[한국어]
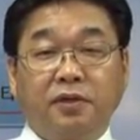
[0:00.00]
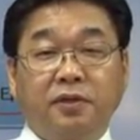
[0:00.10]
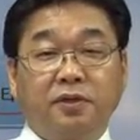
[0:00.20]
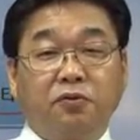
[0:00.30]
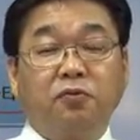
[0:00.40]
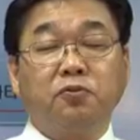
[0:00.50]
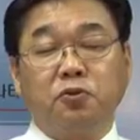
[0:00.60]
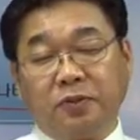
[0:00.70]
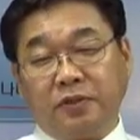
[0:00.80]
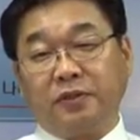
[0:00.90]
그 돈
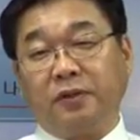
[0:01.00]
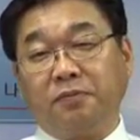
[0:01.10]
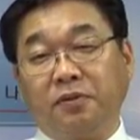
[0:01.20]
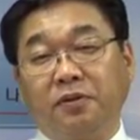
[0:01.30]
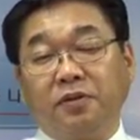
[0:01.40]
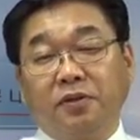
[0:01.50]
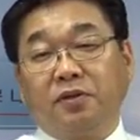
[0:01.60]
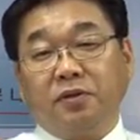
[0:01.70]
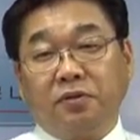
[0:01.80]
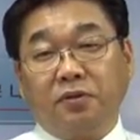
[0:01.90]
좀 있는 사람들은
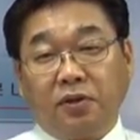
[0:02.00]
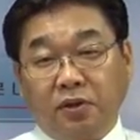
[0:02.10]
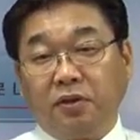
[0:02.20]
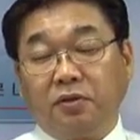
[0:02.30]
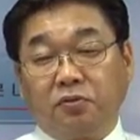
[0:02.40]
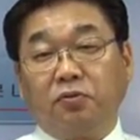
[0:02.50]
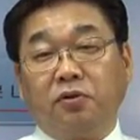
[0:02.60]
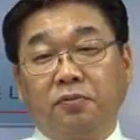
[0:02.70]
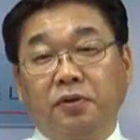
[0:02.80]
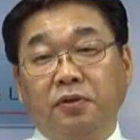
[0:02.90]
은행에 돈을
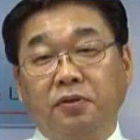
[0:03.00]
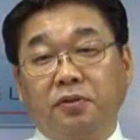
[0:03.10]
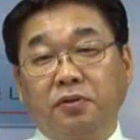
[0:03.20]
넣으면